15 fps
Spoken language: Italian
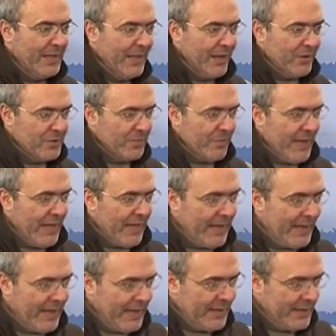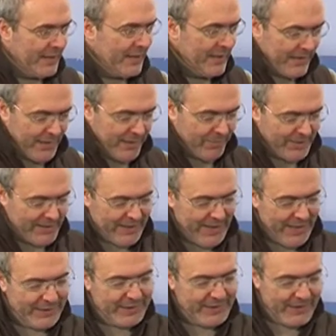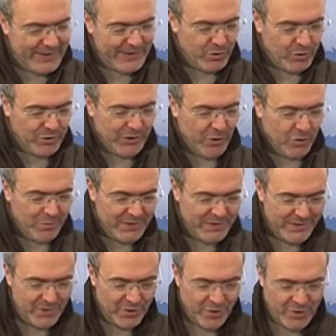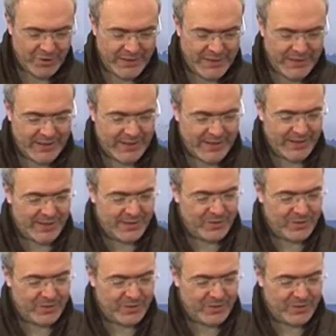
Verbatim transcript: Eros Brega, lei presidente della seconda commissione,